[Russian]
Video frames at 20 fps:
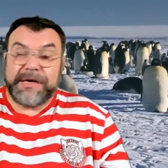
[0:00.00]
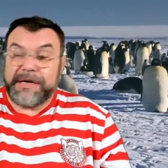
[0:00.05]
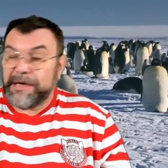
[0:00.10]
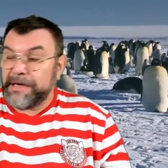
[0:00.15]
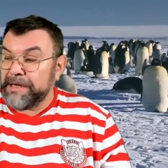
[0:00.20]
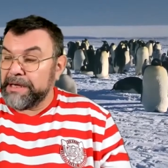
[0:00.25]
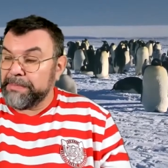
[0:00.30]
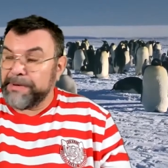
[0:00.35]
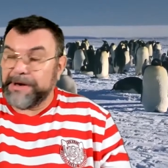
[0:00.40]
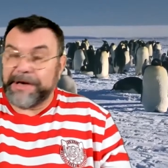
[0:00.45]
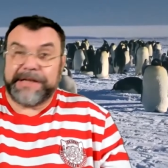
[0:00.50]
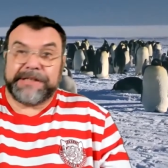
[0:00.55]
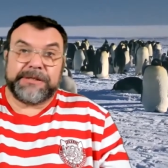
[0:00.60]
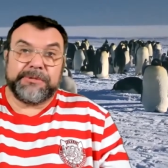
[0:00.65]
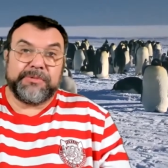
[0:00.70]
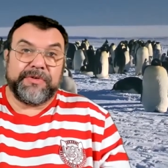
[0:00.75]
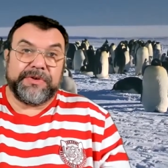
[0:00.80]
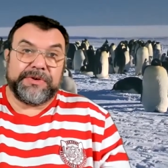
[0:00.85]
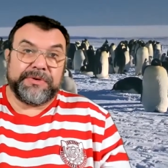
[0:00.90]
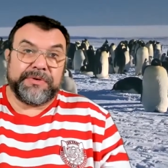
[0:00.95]
и
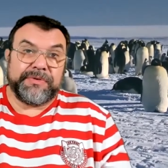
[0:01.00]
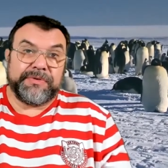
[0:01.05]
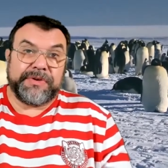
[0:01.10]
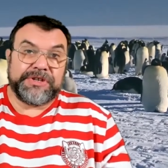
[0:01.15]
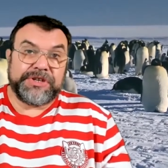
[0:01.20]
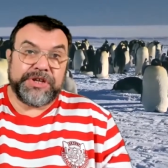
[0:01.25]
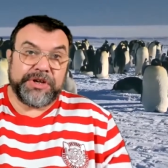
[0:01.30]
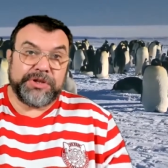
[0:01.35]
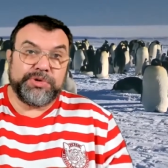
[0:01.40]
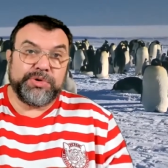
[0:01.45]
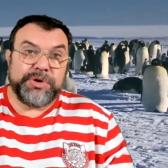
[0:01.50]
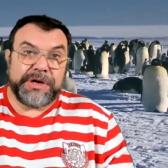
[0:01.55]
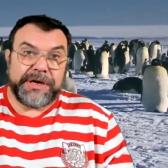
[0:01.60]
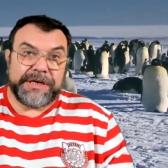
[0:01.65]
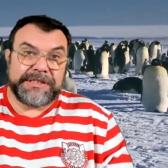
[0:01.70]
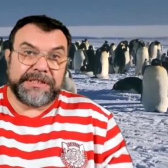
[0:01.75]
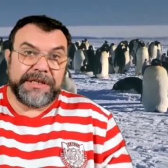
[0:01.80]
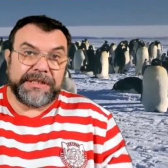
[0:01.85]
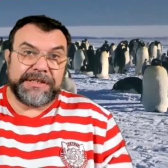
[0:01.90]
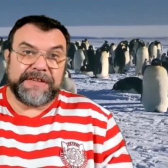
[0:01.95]
поэтому в очередной
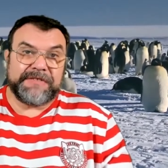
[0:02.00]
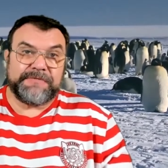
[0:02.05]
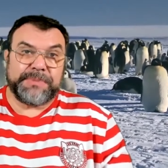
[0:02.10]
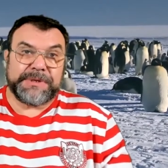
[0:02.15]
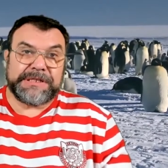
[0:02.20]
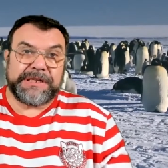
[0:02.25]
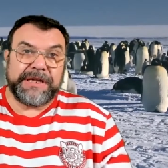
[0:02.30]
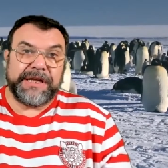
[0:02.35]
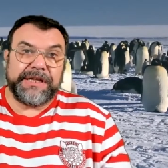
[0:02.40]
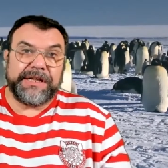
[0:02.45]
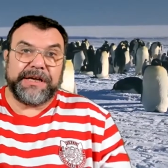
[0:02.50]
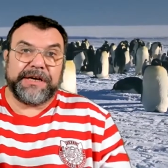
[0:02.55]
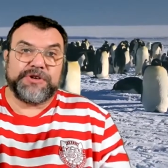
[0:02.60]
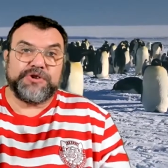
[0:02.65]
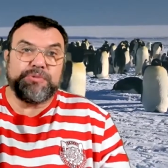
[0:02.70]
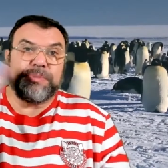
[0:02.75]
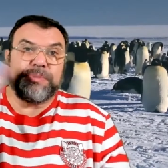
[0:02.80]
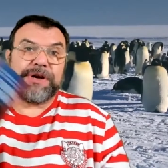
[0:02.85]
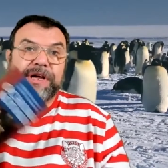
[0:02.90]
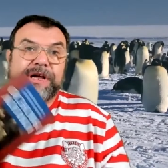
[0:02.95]
раз, на этот раз последний,
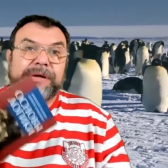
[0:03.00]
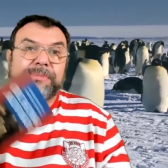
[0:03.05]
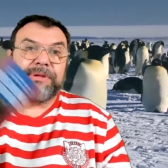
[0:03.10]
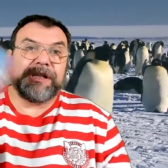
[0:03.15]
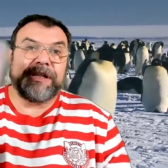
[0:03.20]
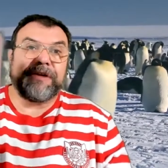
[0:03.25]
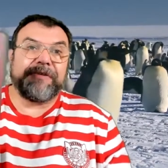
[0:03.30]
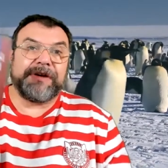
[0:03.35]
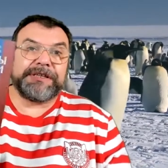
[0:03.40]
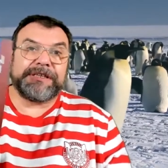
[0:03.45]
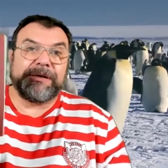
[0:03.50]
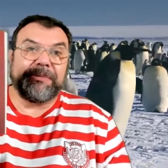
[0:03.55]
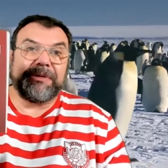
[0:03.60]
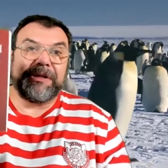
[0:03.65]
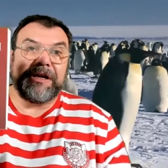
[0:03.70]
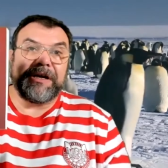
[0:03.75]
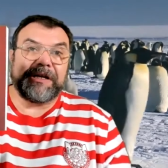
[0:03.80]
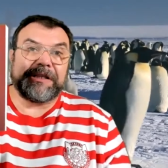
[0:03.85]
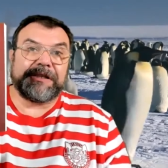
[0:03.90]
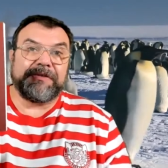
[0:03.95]
хочу порекомендовать вам
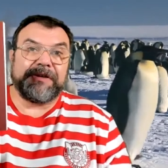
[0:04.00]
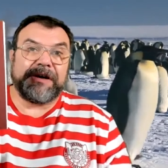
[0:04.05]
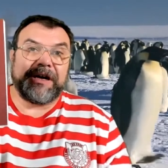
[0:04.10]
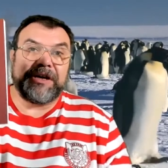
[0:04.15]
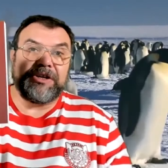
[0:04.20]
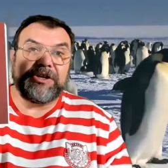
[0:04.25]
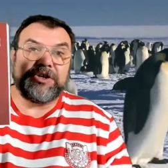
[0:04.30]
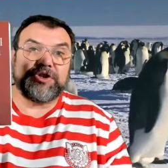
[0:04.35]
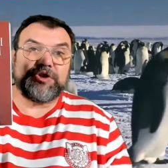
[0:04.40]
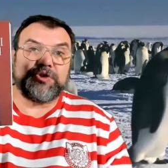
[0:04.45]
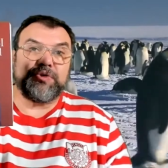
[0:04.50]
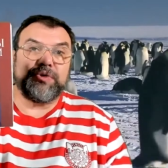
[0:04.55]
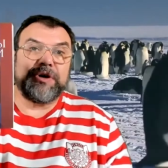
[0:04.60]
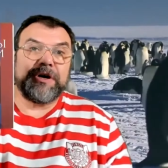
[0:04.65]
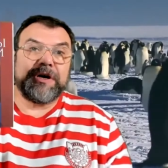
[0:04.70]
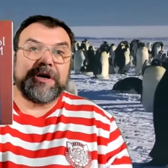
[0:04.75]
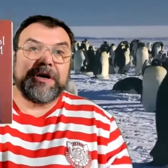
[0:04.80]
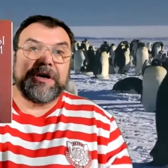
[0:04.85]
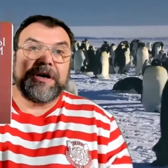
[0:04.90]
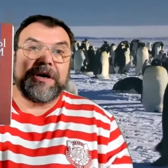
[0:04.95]
для этого книжку
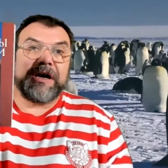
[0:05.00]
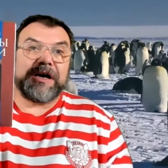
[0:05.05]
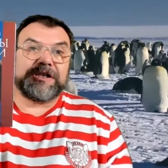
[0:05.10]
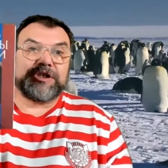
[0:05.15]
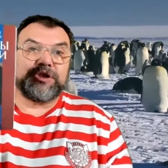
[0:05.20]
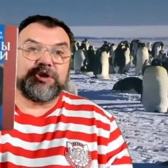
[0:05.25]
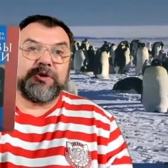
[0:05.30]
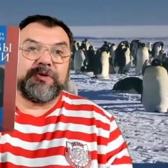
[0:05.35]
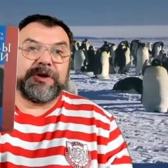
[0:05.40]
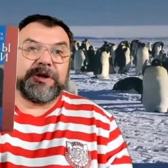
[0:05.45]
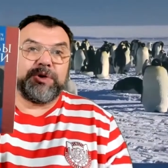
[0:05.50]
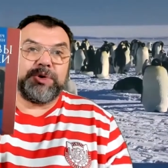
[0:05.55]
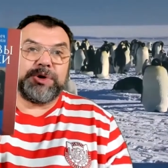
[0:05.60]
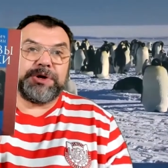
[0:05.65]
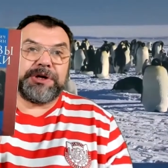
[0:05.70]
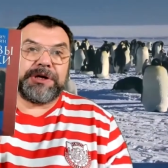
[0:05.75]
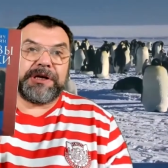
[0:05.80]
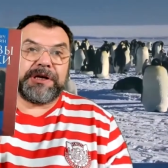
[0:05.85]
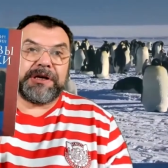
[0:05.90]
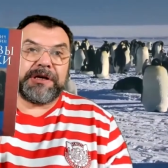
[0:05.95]
«Основы
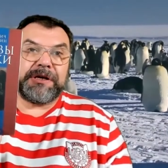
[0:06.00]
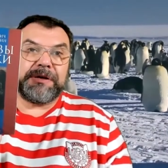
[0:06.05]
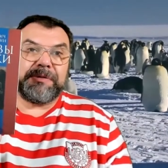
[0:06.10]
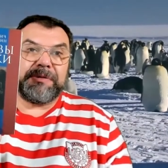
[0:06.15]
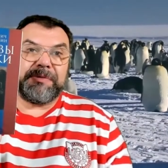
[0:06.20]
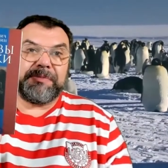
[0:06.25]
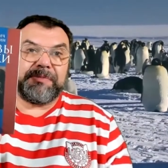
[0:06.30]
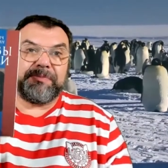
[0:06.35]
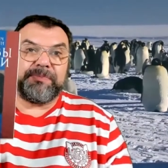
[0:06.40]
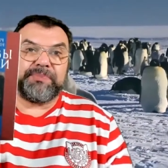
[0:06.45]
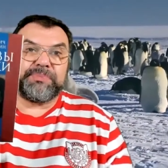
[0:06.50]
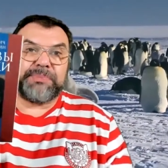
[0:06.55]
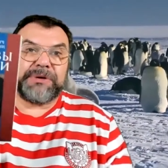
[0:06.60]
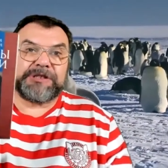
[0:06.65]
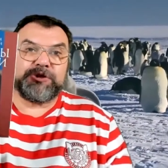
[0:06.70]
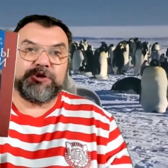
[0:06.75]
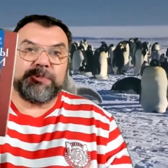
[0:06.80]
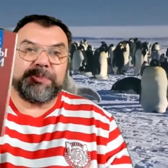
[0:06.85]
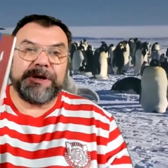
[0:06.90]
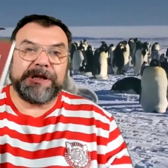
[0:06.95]
логики.
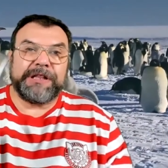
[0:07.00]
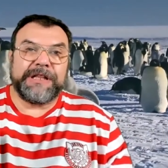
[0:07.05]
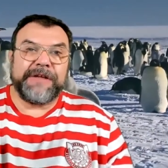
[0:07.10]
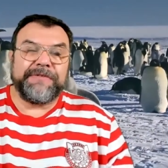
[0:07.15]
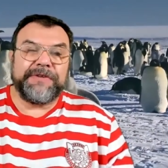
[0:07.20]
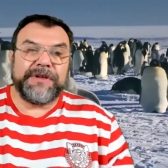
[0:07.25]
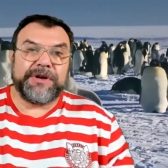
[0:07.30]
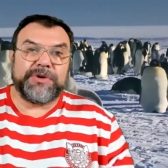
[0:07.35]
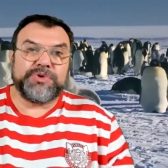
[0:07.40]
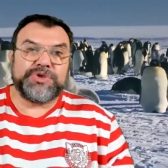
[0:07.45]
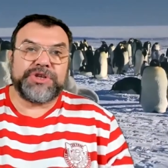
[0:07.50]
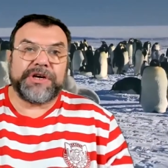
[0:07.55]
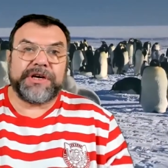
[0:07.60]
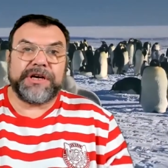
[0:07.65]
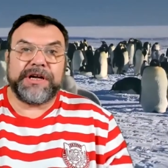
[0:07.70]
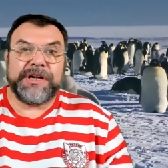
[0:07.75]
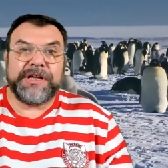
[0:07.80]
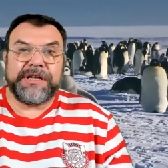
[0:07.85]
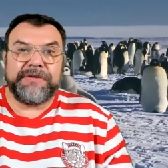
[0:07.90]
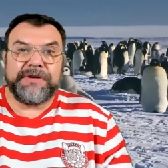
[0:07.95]
Пособие для верующих
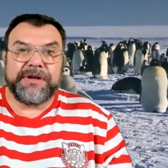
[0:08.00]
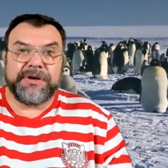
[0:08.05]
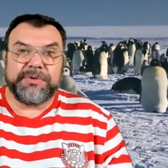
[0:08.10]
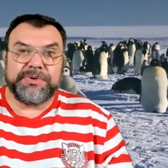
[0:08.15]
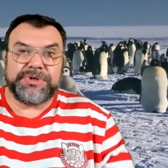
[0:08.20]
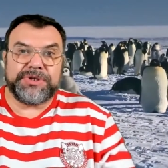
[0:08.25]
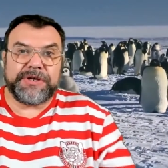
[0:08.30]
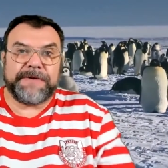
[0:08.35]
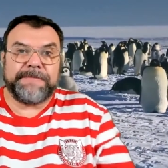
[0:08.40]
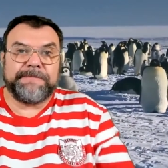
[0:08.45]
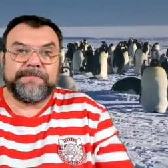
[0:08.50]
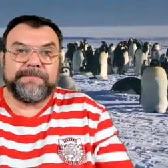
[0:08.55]
и неверующих».